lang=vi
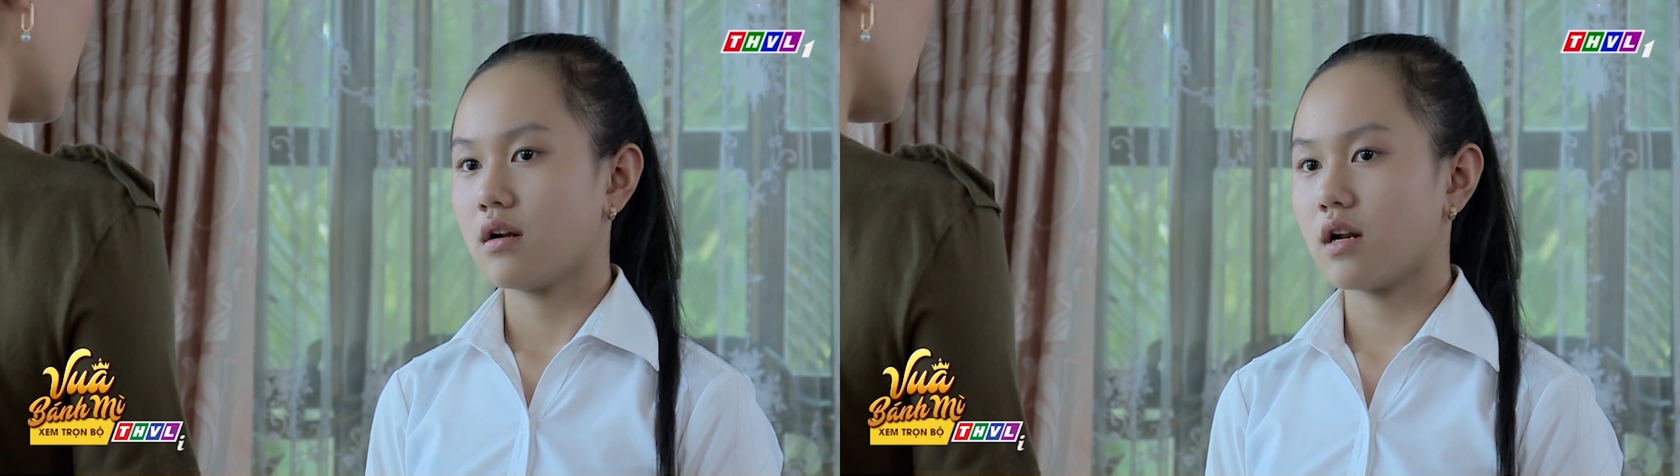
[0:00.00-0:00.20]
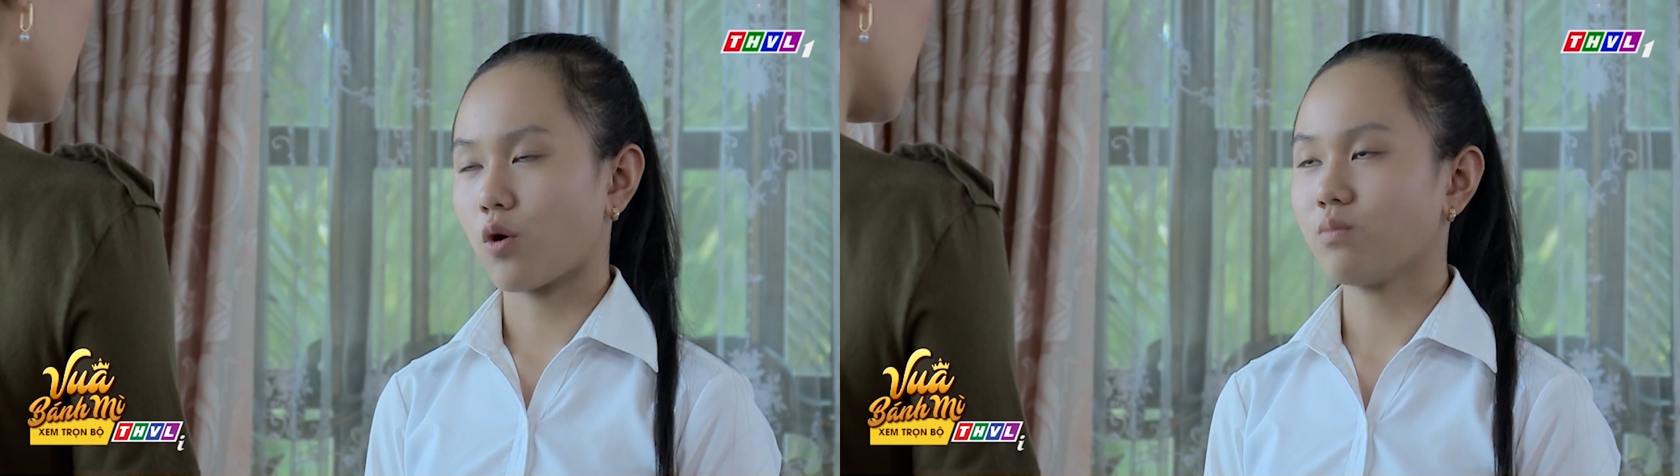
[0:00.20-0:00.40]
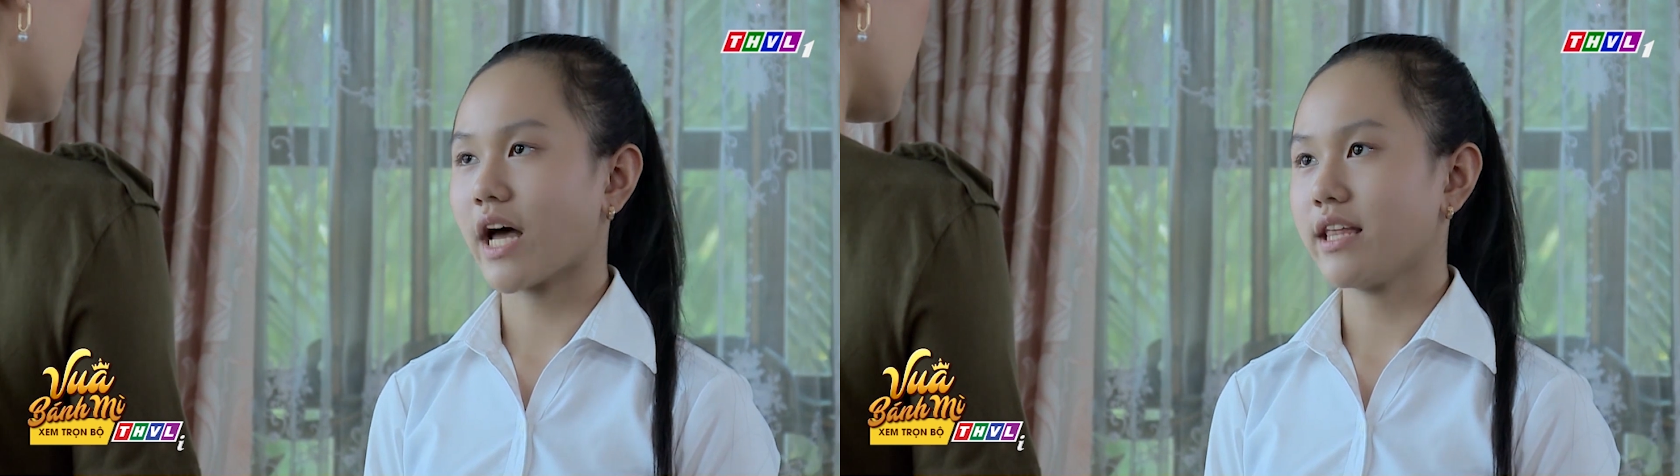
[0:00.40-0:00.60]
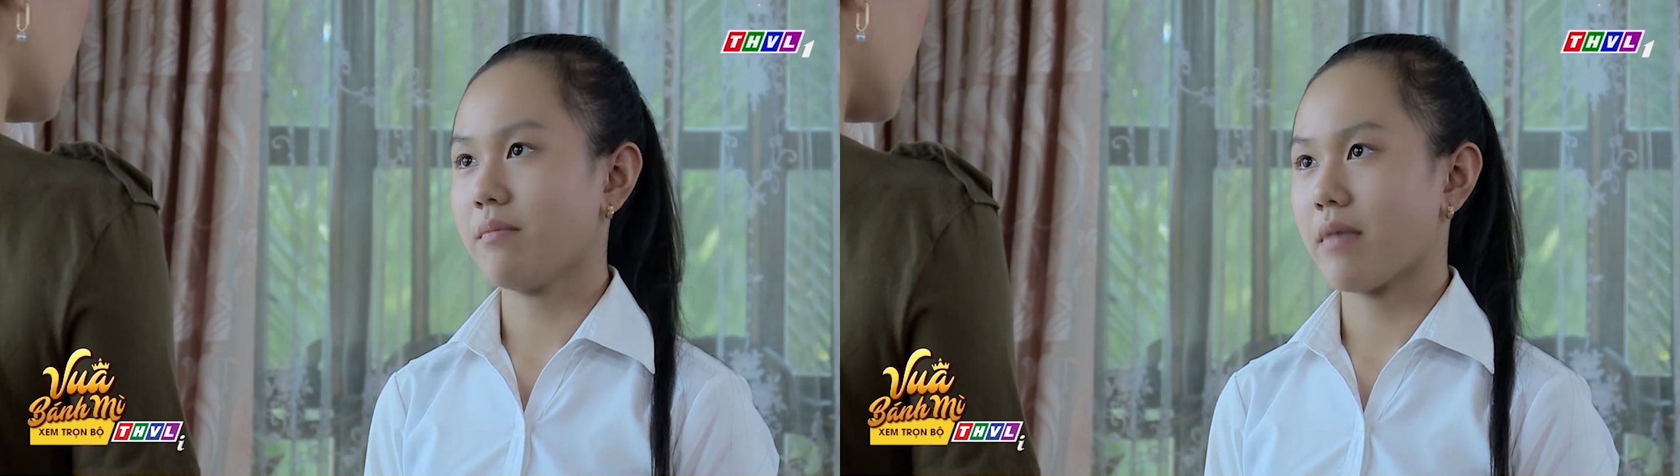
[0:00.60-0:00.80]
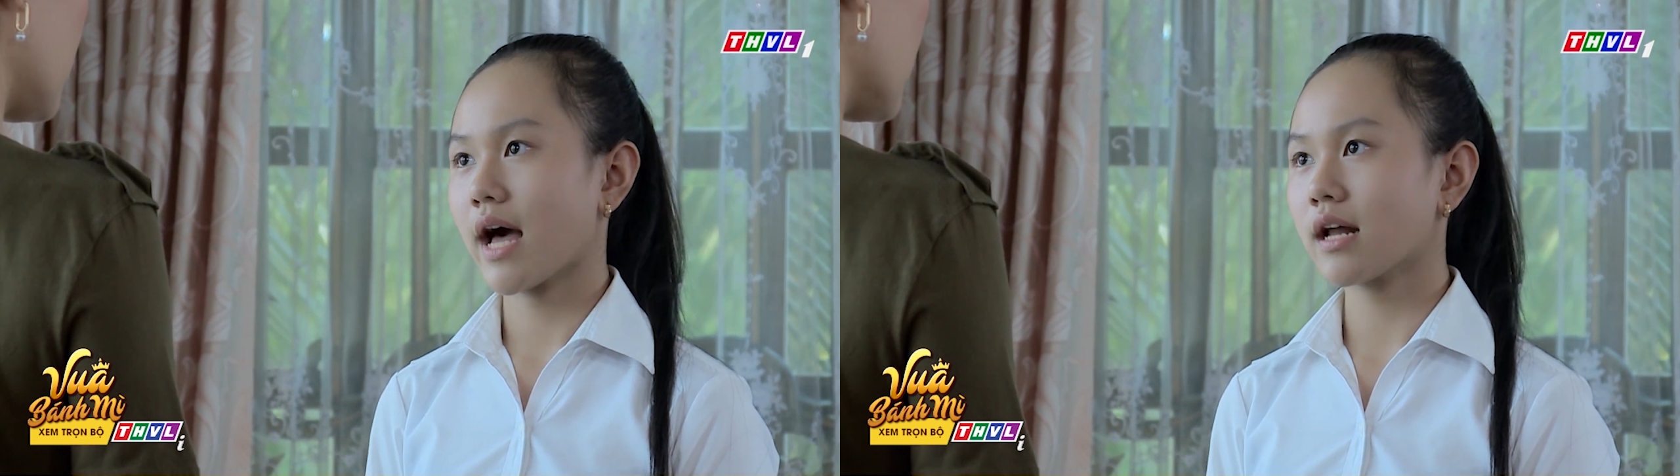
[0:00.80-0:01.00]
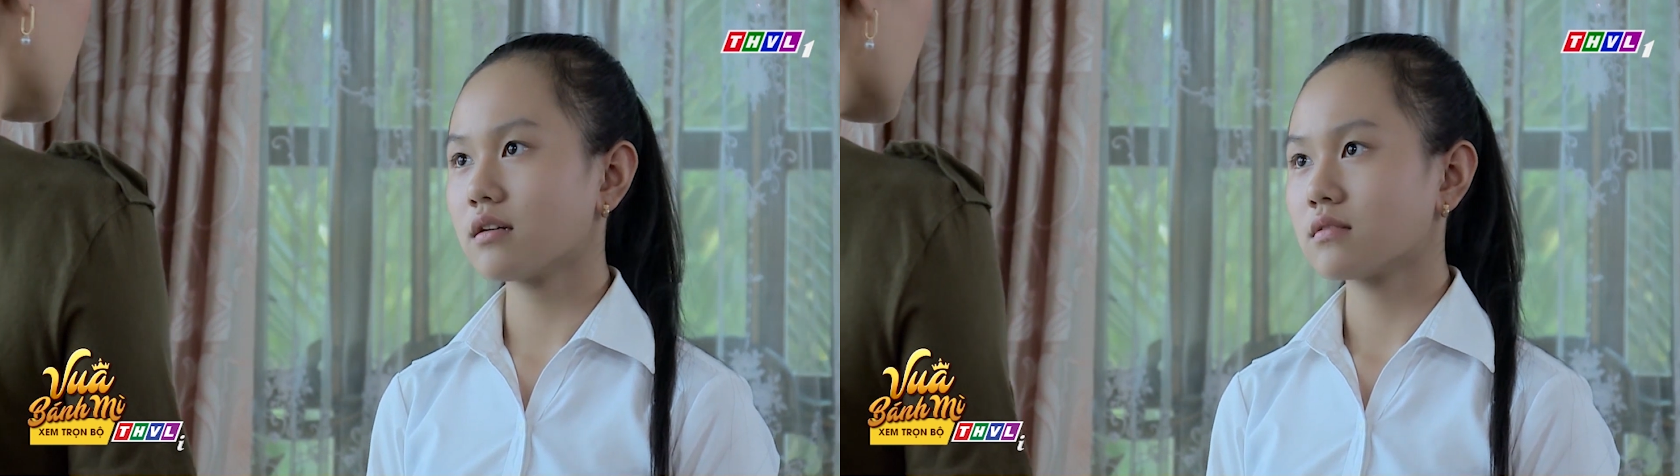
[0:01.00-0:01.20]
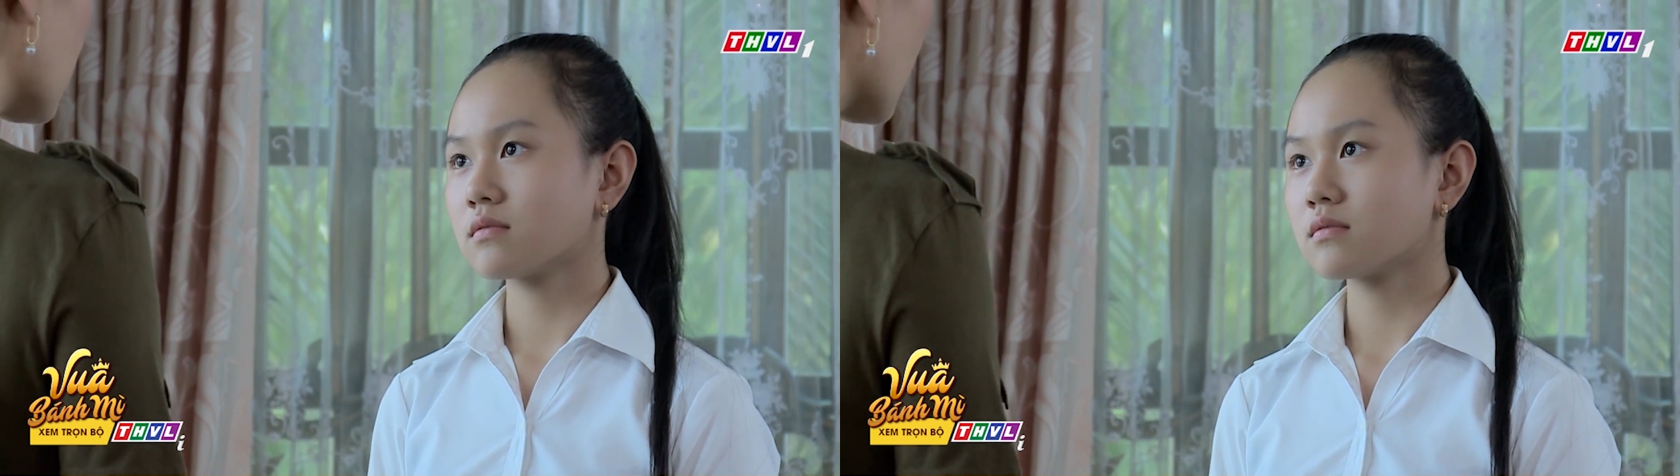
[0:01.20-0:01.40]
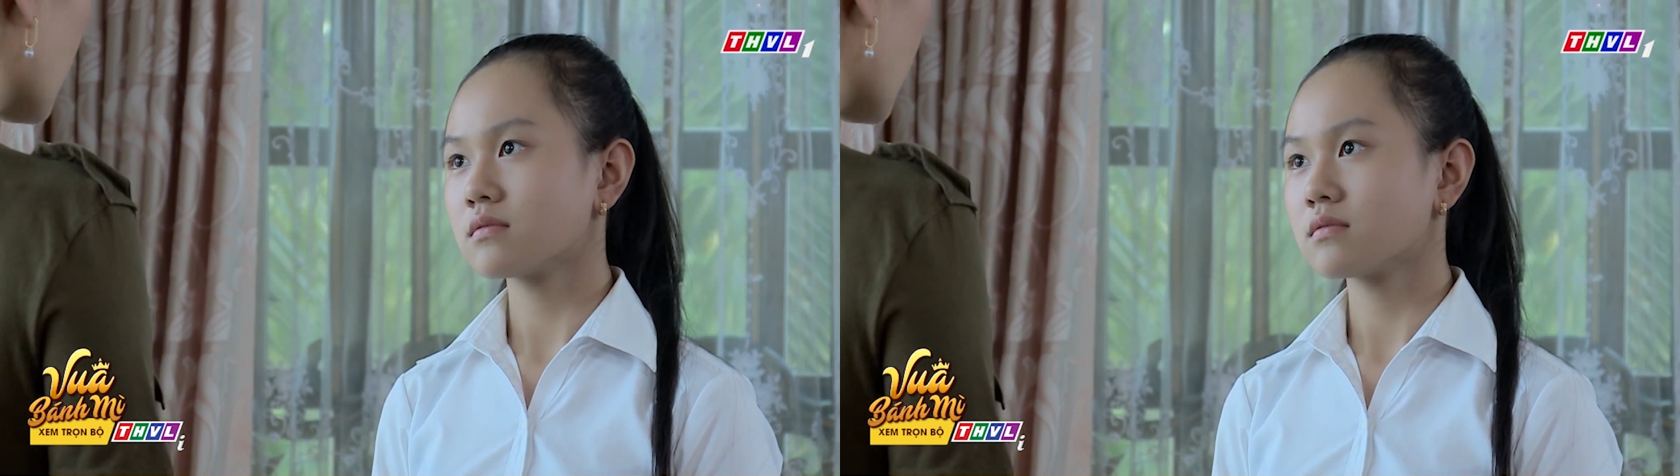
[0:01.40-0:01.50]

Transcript: Là cũng tại vì má đó